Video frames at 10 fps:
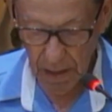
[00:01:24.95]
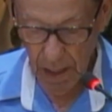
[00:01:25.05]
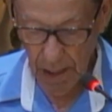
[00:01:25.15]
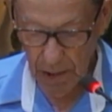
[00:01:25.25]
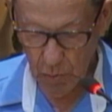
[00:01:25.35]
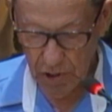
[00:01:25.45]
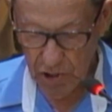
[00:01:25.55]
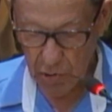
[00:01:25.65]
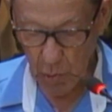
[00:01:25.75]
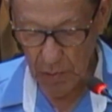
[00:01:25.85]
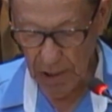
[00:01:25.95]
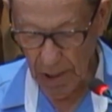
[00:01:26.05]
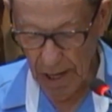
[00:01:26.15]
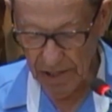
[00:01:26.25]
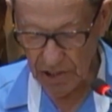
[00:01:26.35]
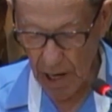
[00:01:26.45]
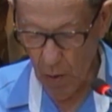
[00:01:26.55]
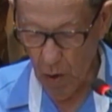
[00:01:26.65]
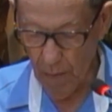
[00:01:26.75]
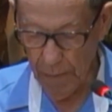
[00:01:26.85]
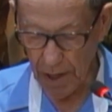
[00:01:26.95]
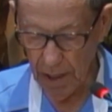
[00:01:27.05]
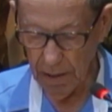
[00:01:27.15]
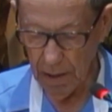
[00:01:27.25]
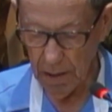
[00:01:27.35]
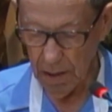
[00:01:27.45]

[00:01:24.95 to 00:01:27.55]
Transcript: querendo destruir esta obra